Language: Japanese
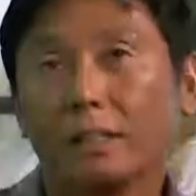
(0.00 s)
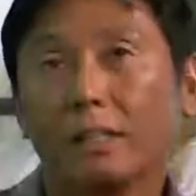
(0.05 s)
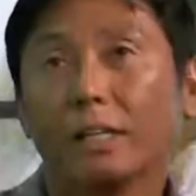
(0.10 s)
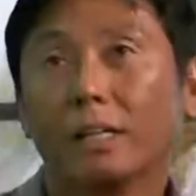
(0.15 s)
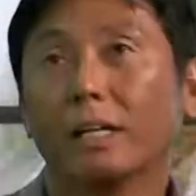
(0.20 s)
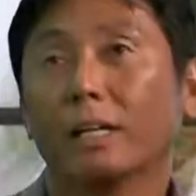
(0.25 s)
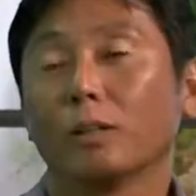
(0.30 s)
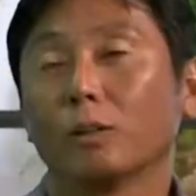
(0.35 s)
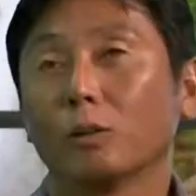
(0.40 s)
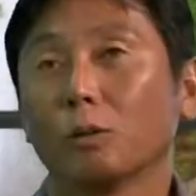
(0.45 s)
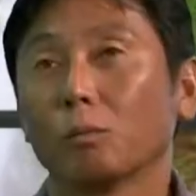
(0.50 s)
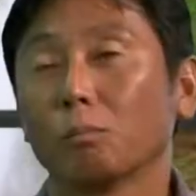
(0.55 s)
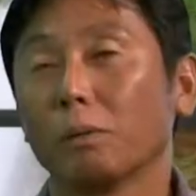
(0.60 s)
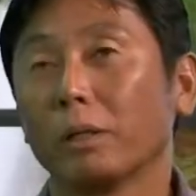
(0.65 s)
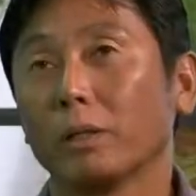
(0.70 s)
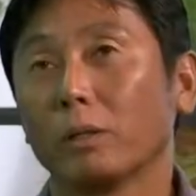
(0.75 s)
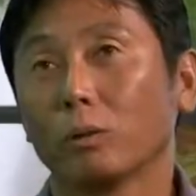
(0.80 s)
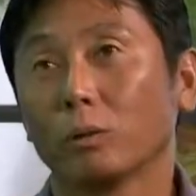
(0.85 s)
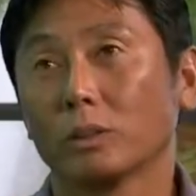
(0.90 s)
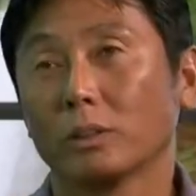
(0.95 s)
あの
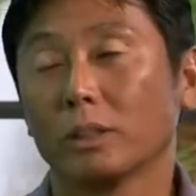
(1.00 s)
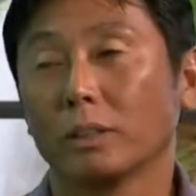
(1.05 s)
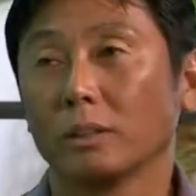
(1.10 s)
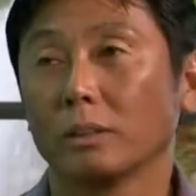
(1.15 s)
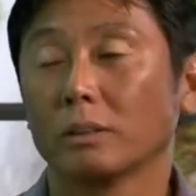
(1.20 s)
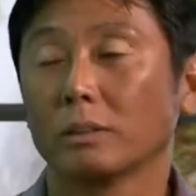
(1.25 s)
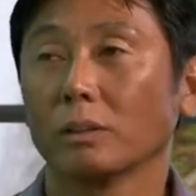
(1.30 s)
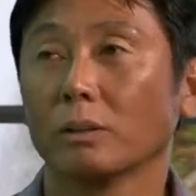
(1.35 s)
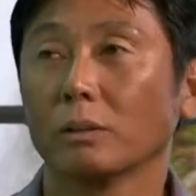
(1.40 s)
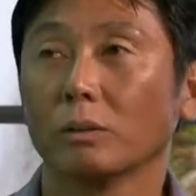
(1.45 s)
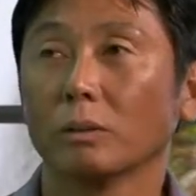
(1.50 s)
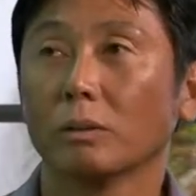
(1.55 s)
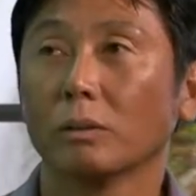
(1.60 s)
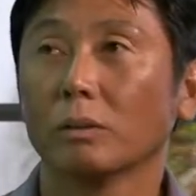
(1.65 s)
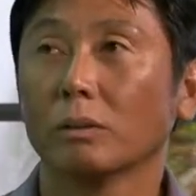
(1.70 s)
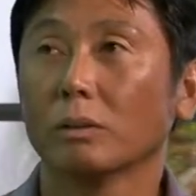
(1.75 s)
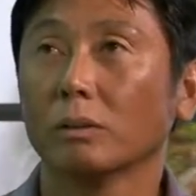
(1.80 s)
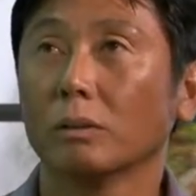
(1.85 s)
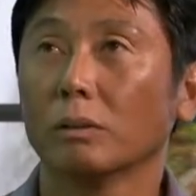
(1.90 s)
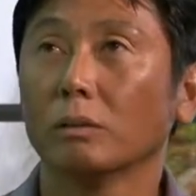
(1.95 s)
勉強したんですけど
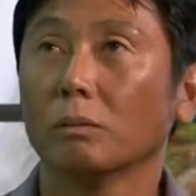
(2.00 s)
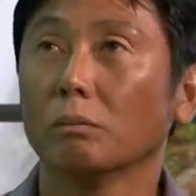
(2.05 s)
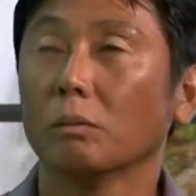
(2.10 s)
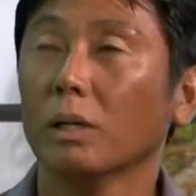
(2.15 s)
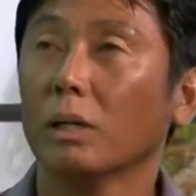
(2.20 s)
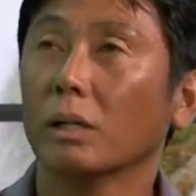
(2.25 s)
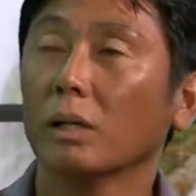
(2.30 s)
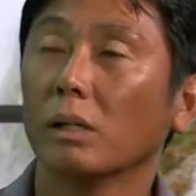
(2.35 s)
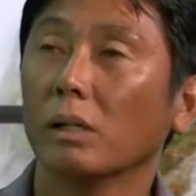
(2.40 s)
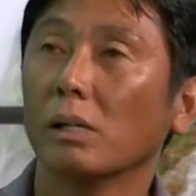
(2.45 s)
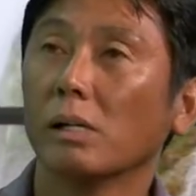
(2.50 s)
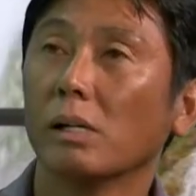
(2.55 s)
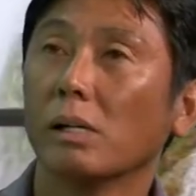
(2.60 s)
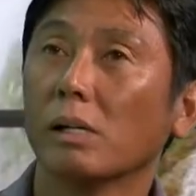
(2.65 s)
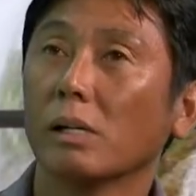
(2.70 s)
まあ